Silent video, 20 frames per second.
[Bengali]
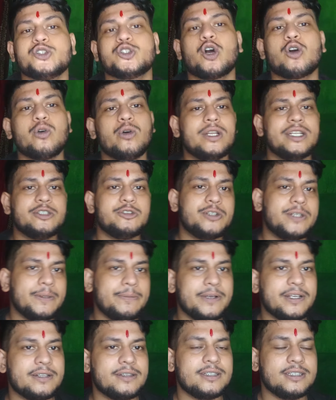সকল
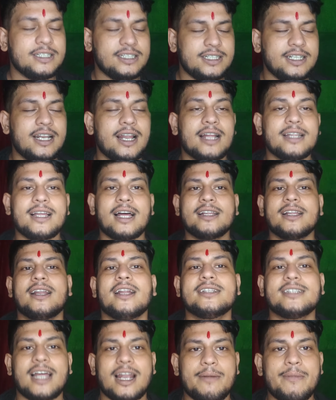ইউটিউবের দিদিরা
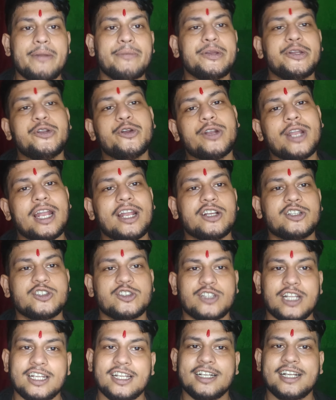দাদারা যারা আমার ভিডিওটা
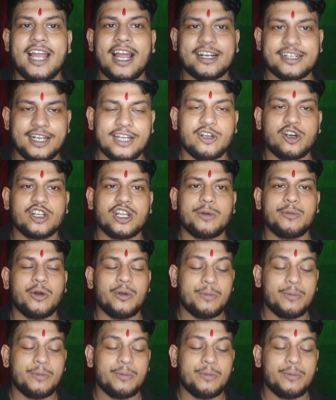দেখছো তাদেরকে একটাই কথা